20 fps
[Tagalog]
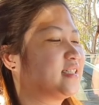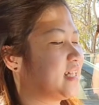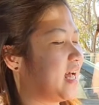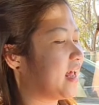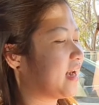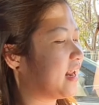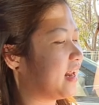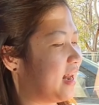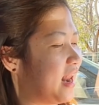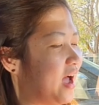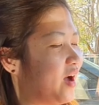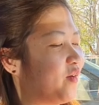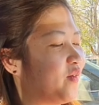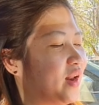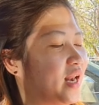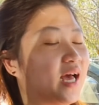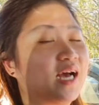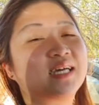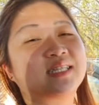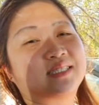Kaya sana lang
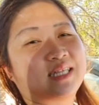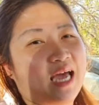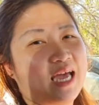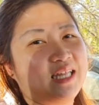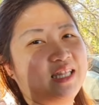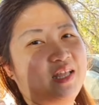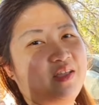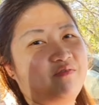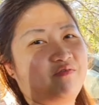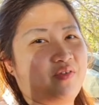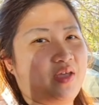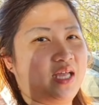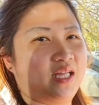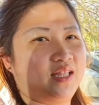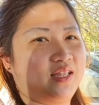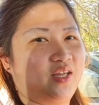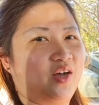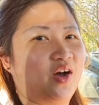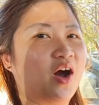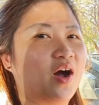walang side
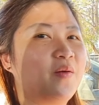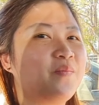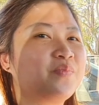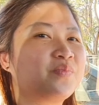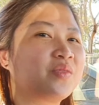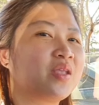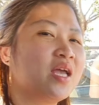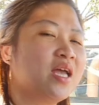effecto.